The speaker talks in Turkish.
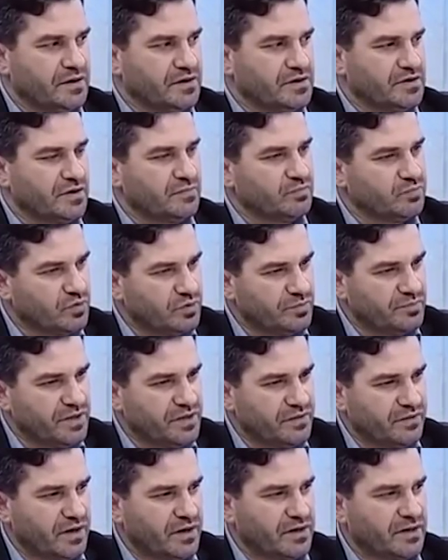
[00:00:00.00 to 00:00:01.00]
İşte bu
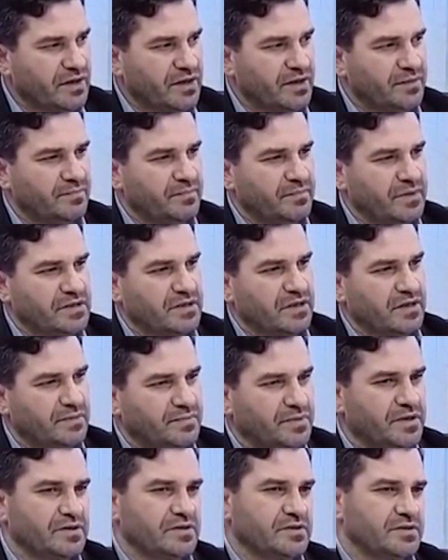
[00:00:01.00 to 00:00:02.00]
minvalde
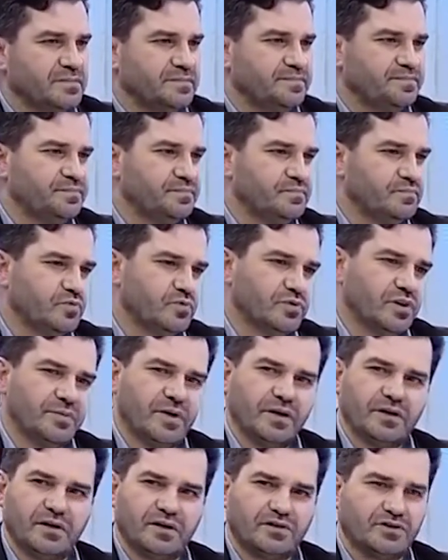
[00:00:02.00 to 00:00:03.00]
mesela biz,
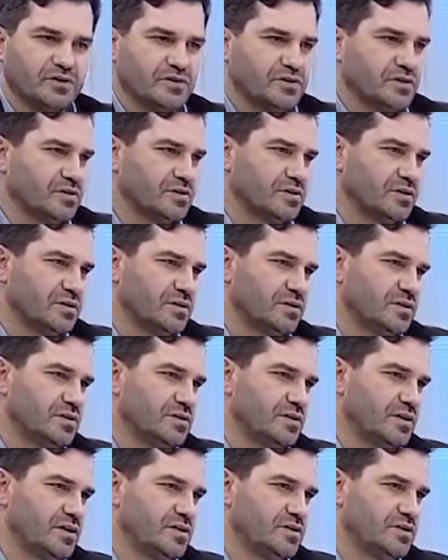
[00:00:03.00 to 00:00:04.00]
burada ben açıkçası
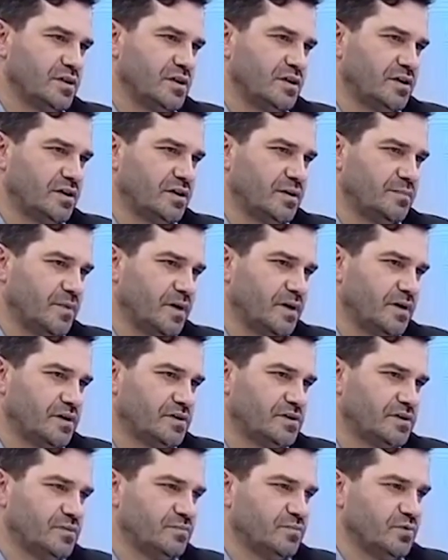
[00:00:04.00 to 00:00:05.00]
izleyicilerle de
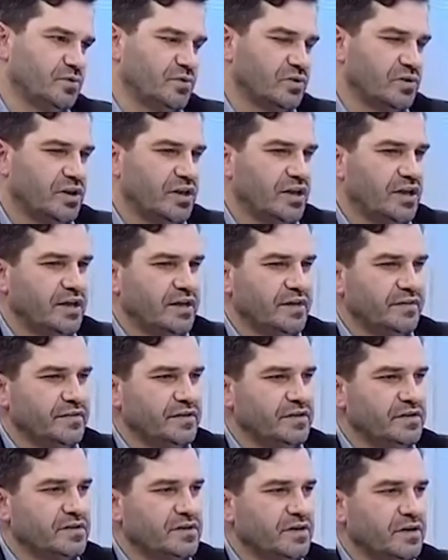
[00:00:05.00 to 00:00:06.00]
paylaşayım bunu.
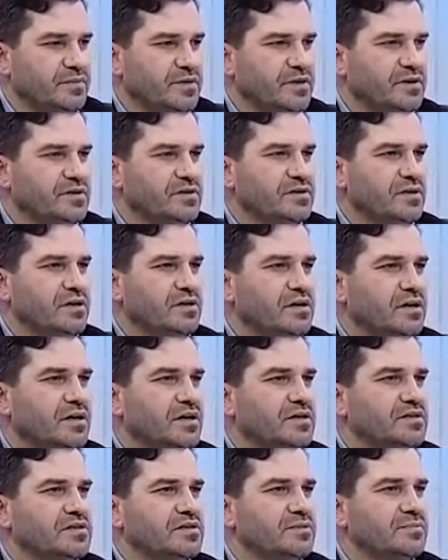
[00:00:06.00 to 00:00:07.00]
İslam İktisadı
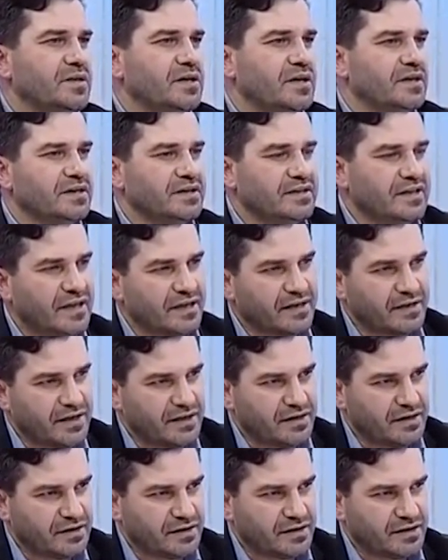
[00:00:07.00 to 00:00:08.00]
Araştırmaları
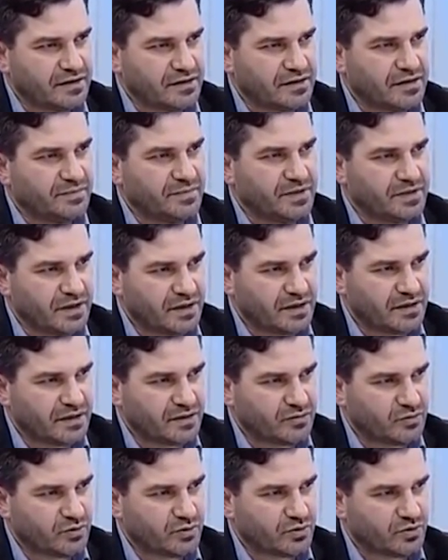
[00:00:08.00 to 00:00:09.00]
Derneği diye bir
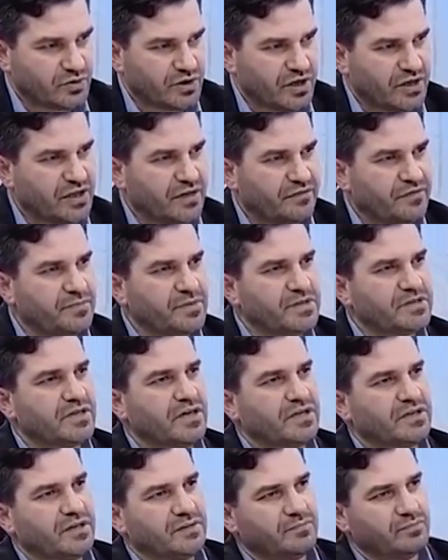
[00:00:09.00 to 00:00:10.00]
dernek kurduk. Hedefimiz
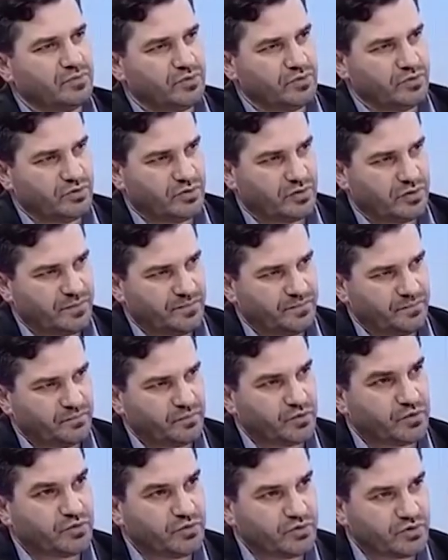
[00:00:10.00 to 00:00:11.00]
zaten buydu.
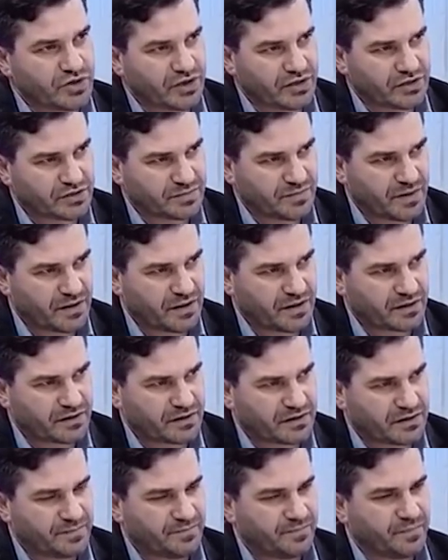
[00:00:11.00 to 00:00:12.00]
Bu tür
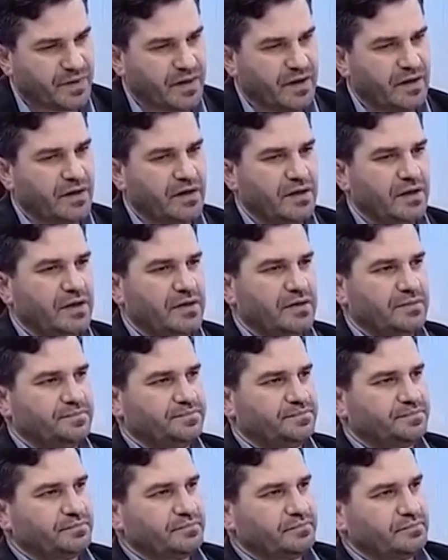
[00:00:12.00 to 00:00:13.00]
çalışmalardı. İslam
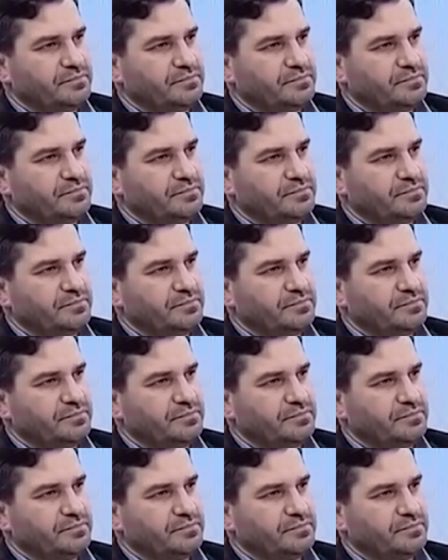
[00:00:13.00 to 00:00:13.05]
İktisadı